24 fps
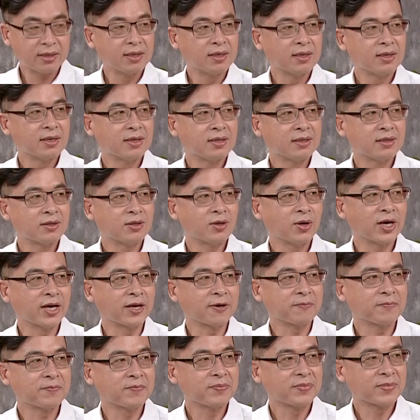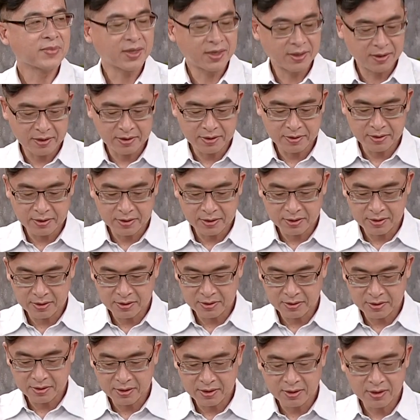球后，你就以一个安尼水
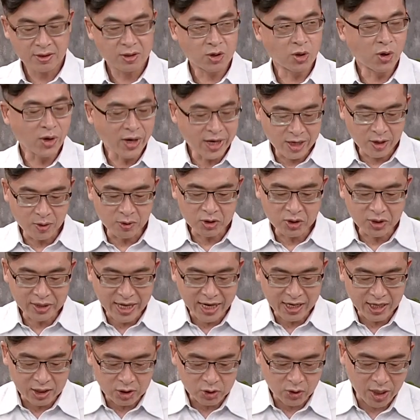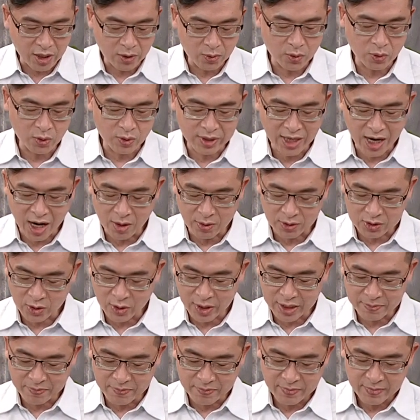壶，对不对？对，我就拿一个水壶，然后我就
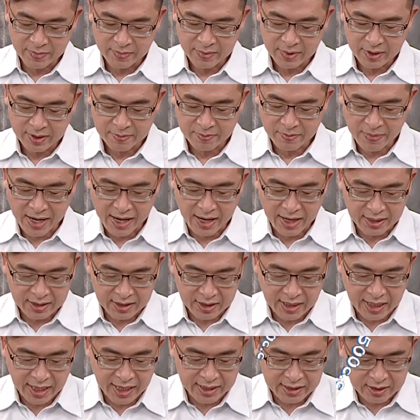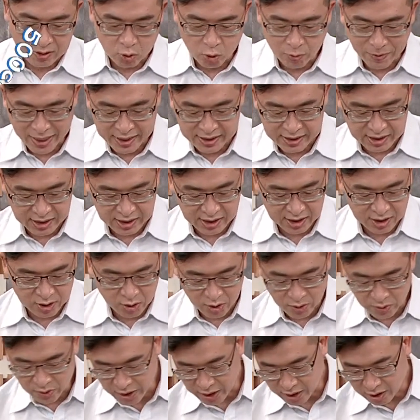会把它大概五百 CC，
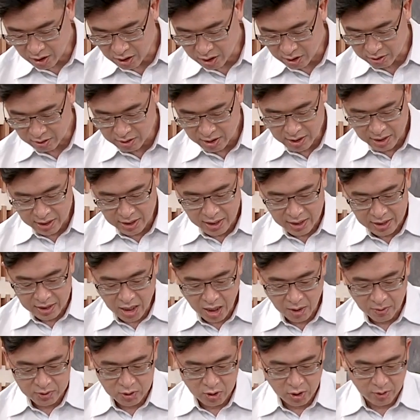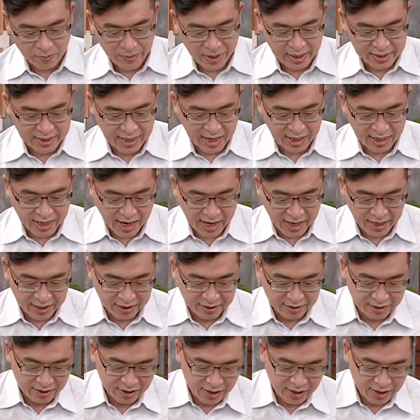对不对？哈，那我们就会把它打开。